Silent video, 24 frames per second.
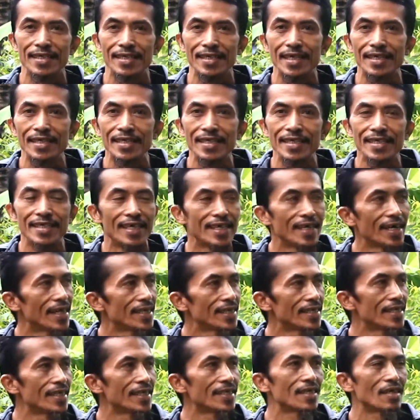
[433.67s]
Jadi
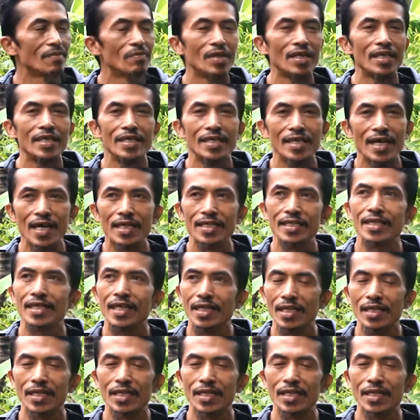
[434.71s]
dengan kita melihat, dengan